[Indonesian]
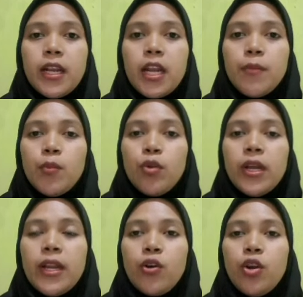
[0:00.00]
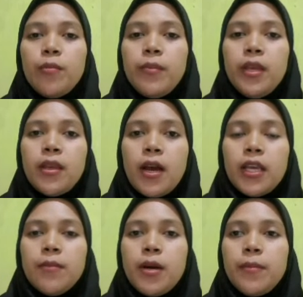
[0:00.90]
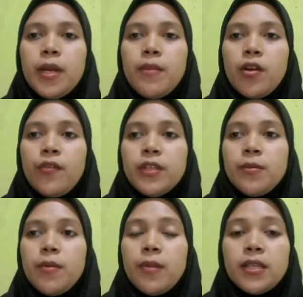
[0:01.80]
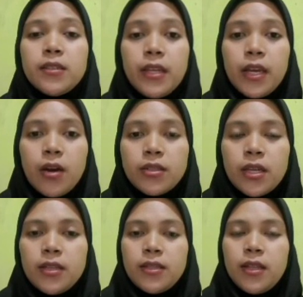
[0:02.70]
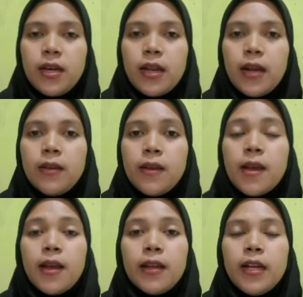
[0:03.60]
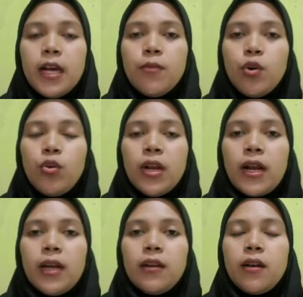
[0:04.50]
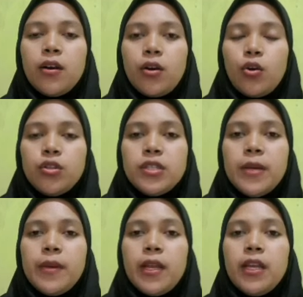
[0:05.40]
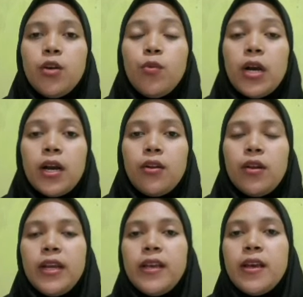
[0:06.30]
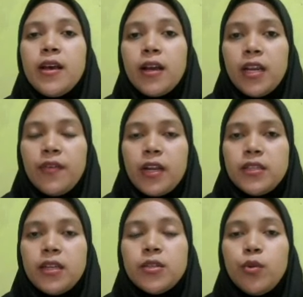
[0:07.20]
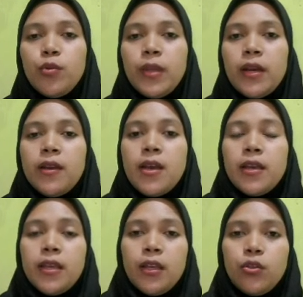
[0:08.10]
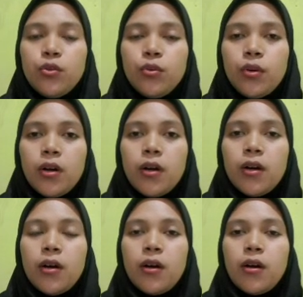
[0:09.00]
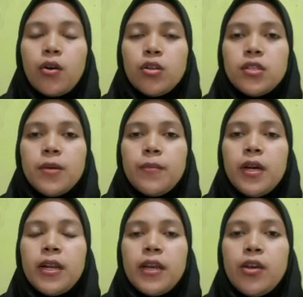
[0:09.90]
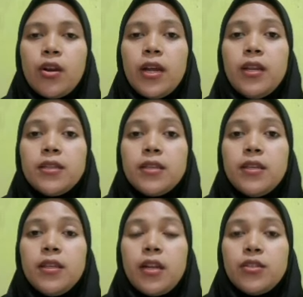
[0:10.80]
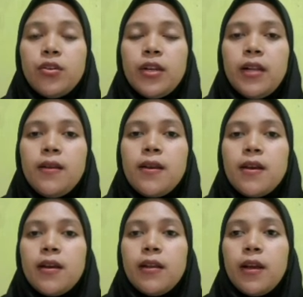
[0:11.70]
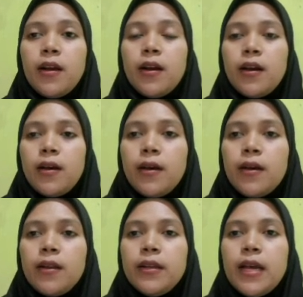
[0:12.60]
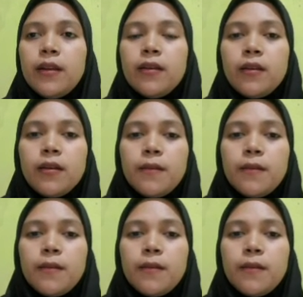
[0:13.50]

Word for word: dalam pemulihan ekonomi akibat pandemi COVID-19 di kawasan Asia Tenggara dengan menggunakan konsep yang dikemukakan oleh Cliff Archer sebelumnya, yaitu uh, konsep mengenai organisasi internasional uh, dan